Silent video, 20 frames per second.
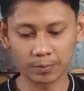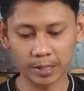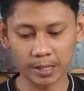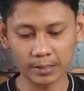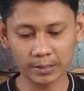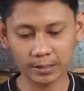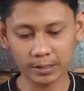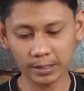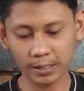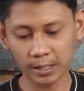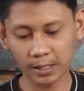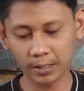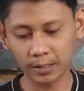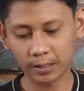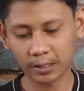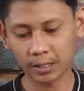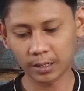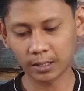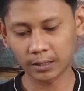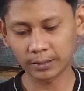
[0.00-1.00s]
biasa ya,
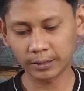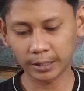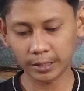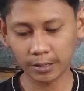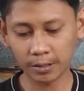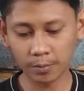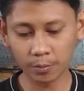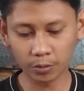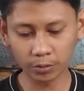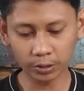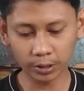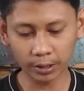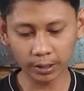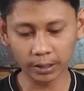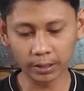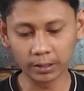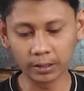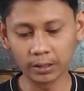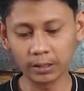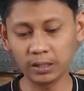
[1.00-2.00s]
karena Tega Mota
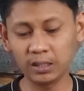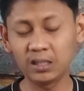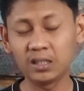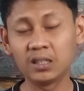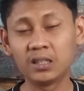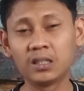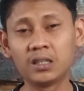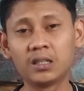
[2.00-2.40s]
ini